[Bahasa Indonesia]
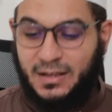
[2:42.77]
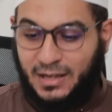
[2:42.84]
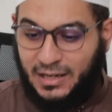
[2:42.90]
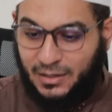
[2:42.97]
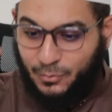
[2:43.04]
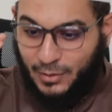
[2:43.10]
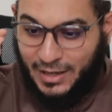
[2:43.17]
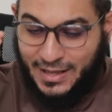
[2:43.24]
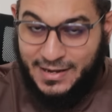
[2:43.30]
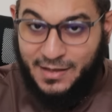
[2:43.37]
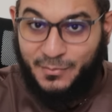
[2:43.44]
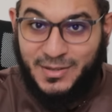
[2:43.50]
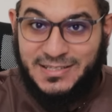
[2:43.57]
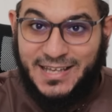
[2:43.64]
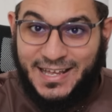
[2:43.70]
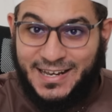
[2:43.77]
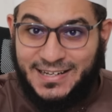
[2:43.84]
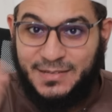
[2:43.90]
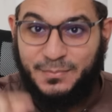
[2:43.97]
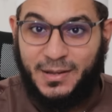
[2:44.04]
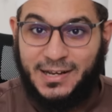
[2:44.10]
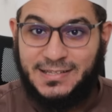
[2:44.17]
Kalau ada
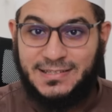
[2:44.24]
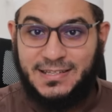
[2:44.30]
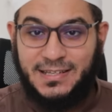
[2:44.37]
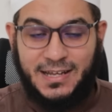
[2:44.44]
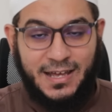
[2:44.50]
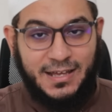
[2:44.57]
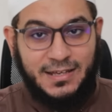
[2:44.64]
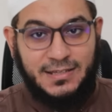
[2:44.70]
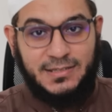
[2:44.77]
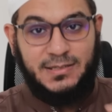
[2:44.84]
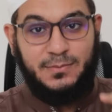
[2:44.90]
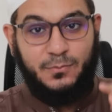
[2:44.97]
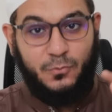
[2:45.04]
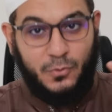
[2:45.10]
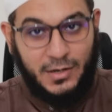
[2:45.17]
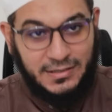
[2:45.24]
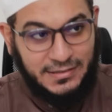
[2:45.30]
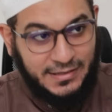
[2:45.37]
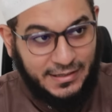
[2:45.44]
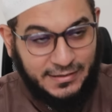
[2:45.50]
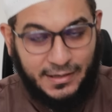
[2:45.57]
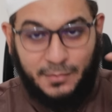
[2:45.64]
masalah di Palestina,
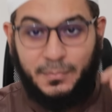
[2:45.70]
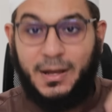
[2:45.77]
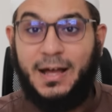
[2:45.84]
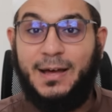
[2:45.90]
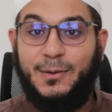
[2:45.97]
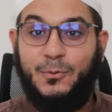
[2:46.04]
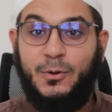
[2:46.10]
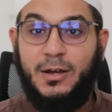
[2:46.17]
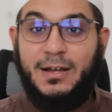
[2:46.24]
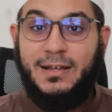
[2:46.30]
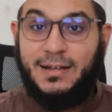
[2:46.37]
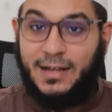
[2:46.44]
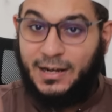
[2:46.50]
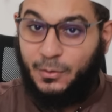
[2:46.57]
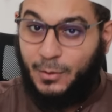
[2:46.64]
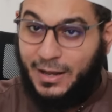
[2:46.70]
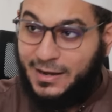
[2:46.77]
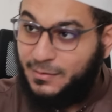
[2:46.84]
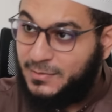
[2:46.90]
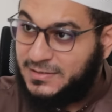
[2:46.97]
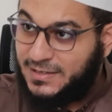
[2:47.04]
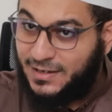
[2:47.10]
semuanya terpengaruh. Kalau
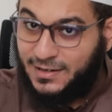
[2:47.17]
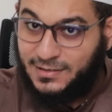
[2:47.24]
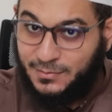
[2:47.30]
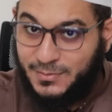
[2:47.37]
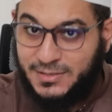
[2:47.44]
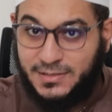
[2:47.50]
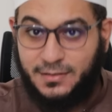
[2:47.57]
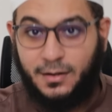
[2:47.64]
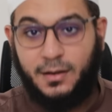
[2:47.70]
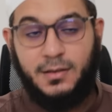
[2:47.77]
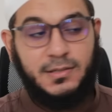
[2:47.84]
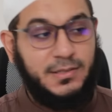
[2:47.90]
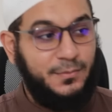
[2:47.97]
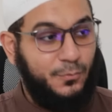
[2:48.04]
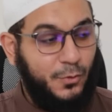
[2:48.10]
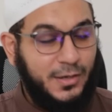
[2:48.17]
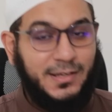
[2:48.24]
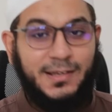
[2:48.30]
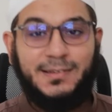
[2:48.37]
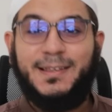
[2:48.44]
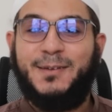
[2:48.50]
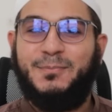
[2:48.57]
ada masalah di Mesir,
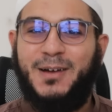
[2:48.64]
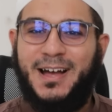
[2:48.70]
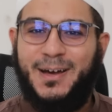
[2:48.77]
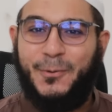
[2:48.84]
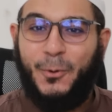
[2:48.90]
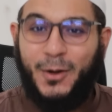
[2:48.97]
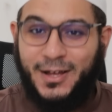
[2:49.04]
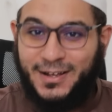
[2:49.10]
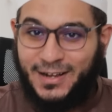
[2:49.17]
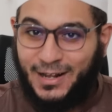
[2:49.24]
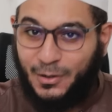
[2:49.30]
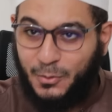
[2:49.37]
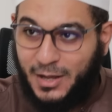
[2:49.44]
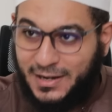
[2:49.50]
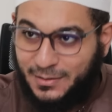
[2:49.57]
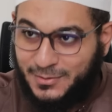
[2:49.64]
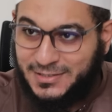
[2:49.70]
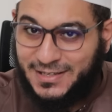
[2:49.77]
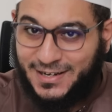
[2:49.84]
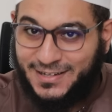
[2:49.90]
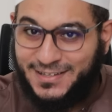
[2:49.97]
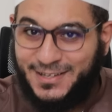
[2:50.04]
semuanya terpengaruh. Kalau ada
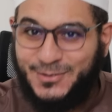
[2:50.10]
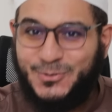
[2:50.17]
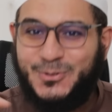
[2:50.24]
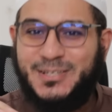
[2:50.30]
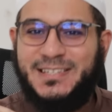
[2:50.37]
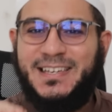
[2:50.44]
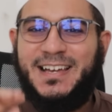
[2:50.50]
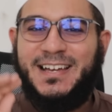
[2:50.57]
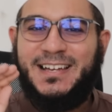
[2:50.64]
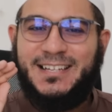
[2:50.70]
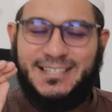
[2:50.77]
masalah di Indonesia,